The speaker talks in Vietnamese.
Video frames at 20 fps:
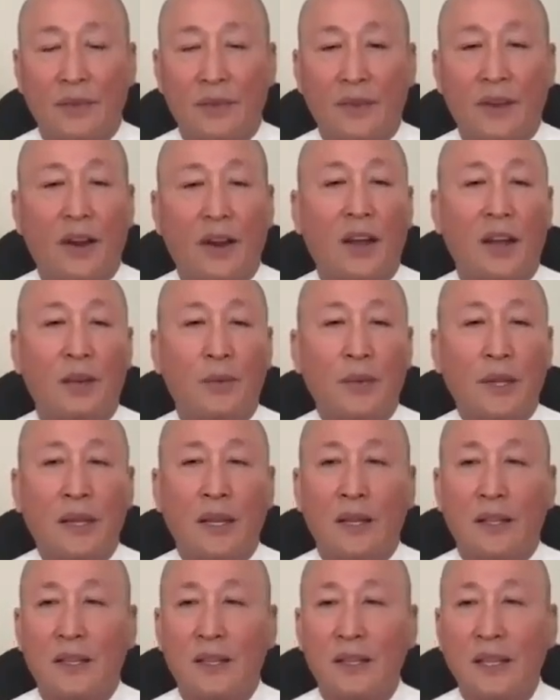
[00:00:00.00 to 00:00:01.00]
Rồi bây
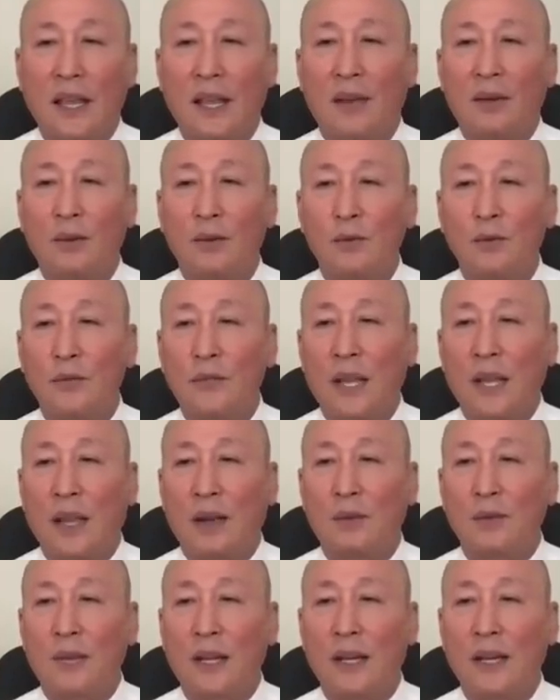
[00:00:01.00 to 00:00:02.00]
giờ thời gian của chúng
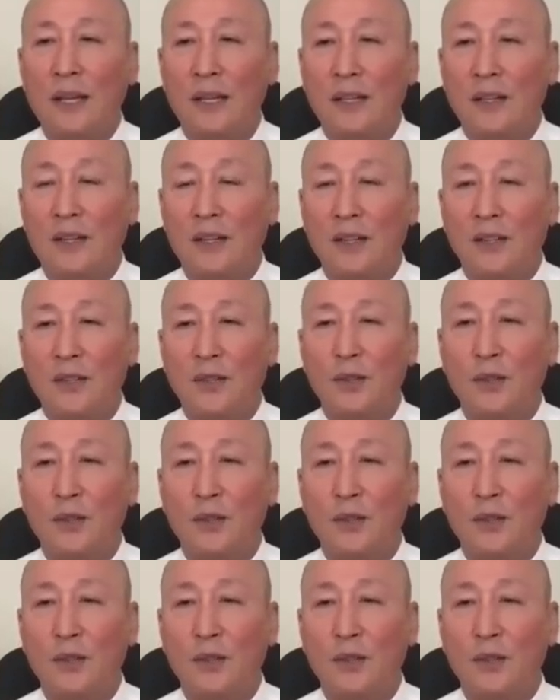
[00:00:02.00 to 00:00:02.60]
ta cũng đã hết rồi,